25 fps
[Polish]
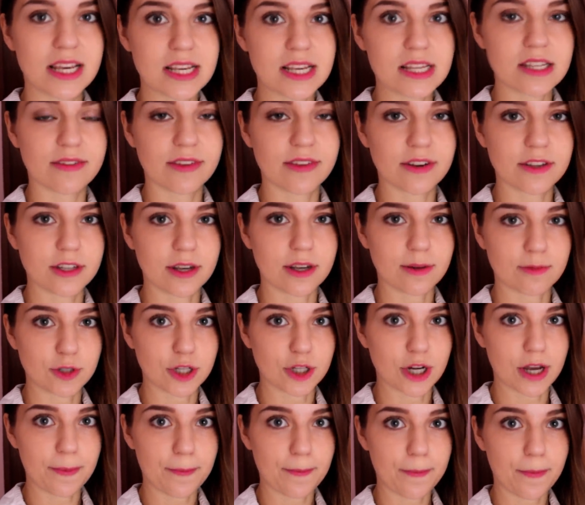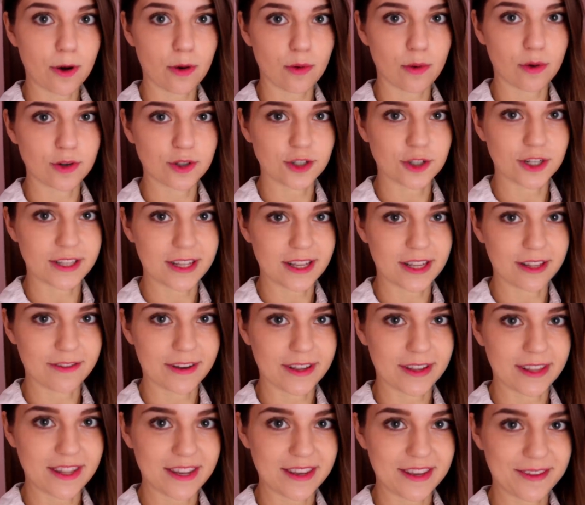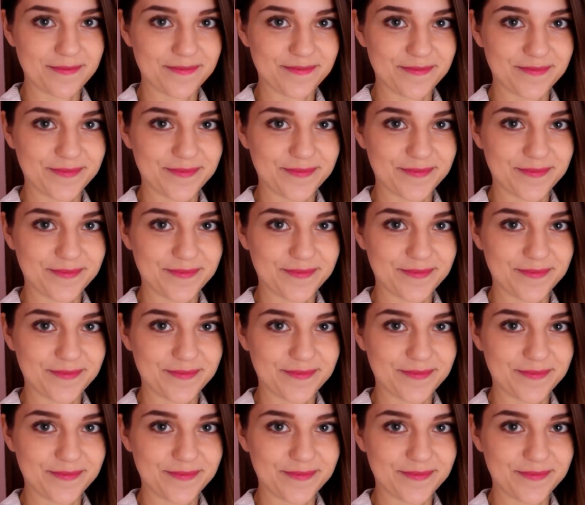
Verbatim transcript: stwierdziłam, że połączę te dwa dni.